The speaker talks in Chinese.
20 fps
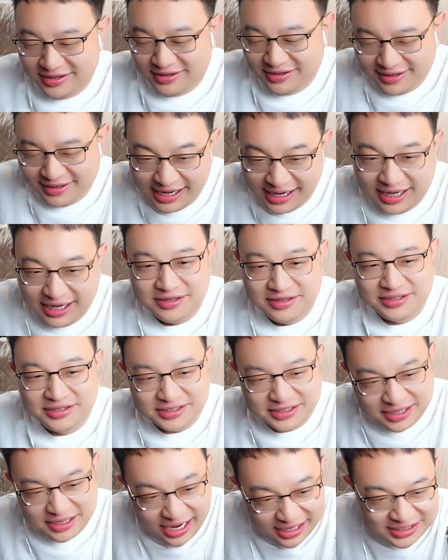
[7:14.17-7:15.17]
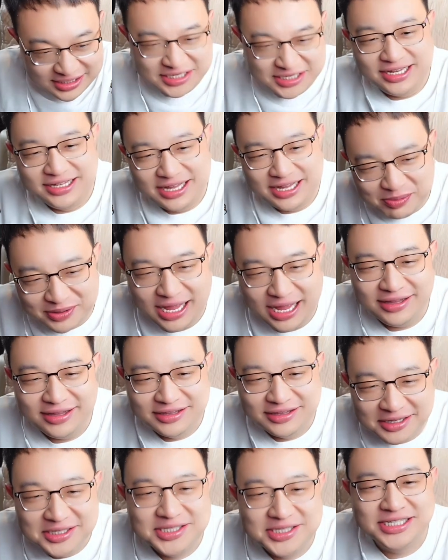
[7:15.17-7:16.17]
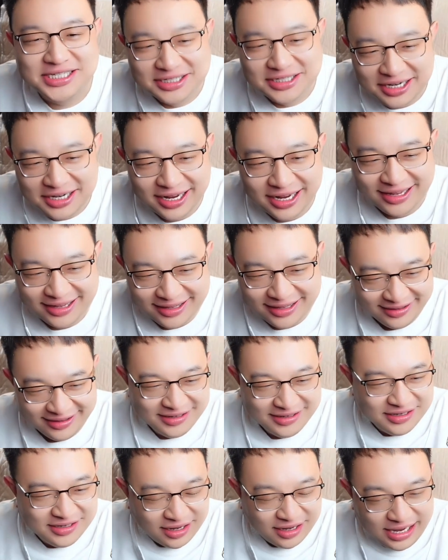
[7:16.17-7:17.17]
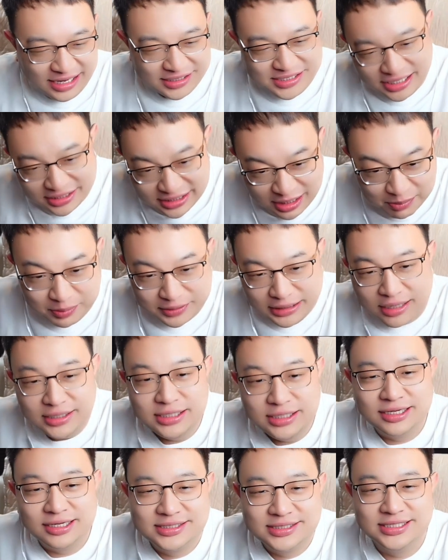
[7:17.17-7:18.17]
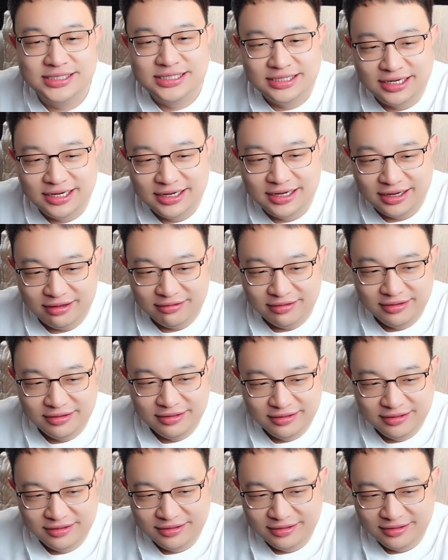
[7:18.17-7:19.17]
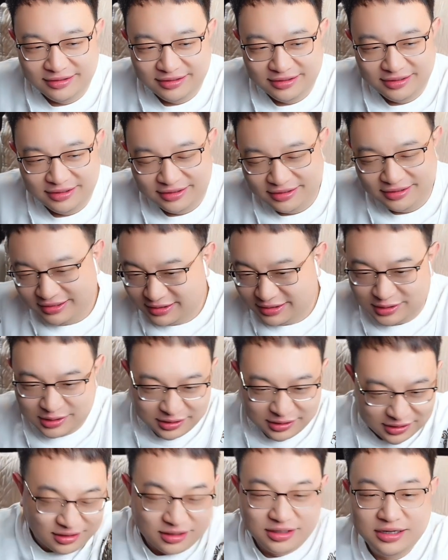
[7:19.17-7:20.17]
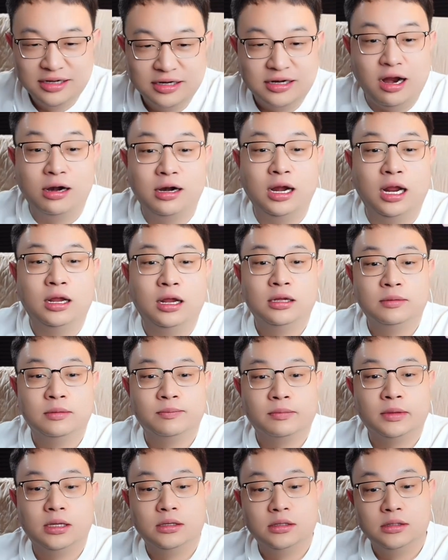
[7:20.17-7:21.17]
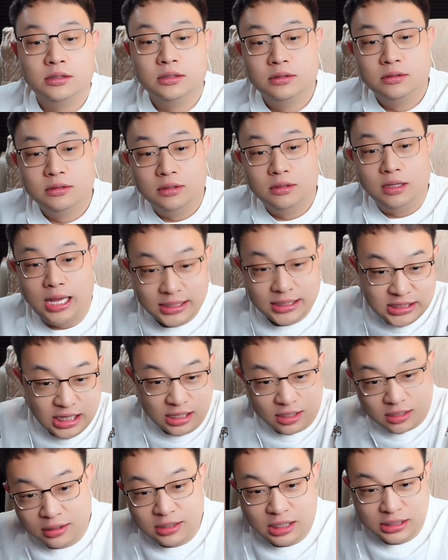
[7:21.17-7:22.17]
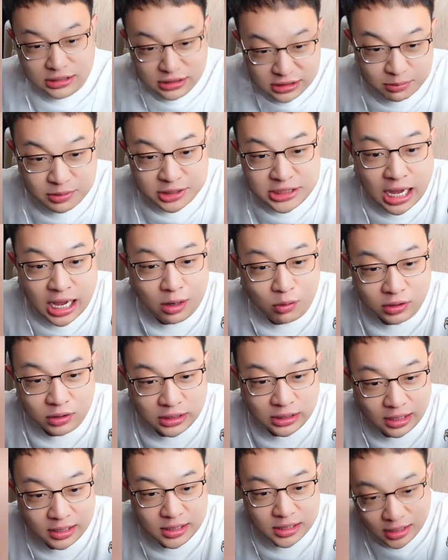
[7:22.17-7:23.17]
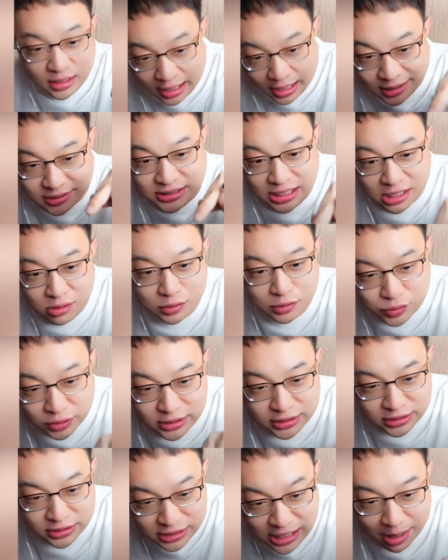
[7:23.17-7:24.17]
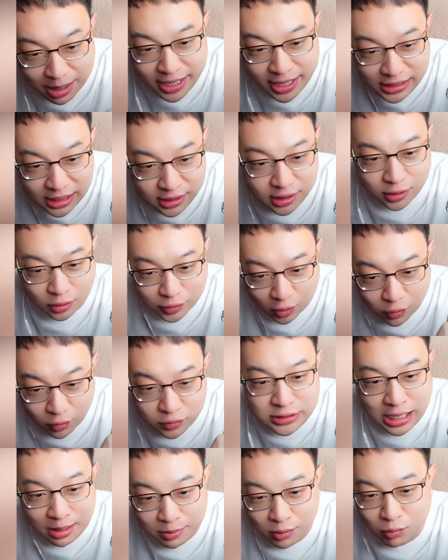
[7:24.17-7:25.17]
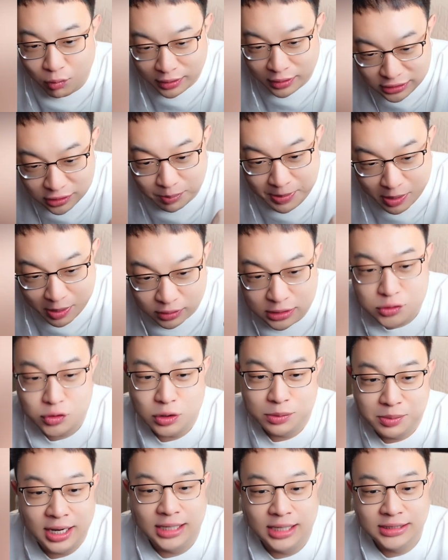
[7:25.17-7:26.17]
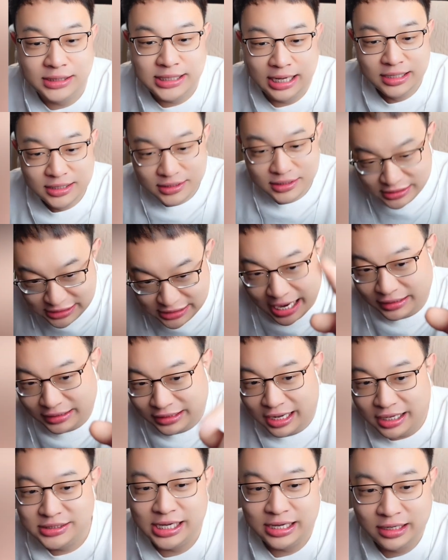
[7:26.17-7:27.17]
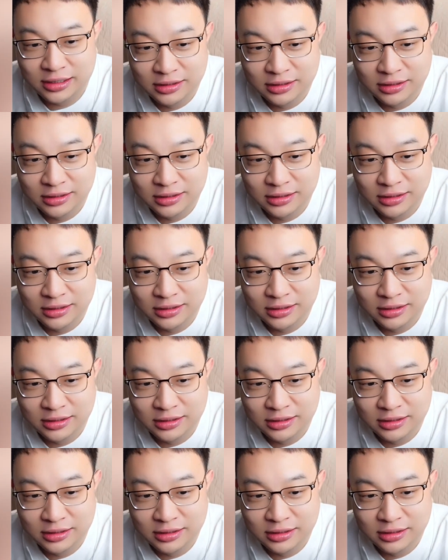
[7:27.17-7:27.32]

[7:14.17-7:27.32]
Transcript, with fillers: 哎，阿浅他不拿你当自己人，阿浅他不拿你当自己人，你都不跟我说话，关关嘛？刚才你记住我阿阿浅刚才，你能不能压过他？阿浅，我觉得你压麦连个老头压不过，你都没我这水平，阿浅，你压他阿浅，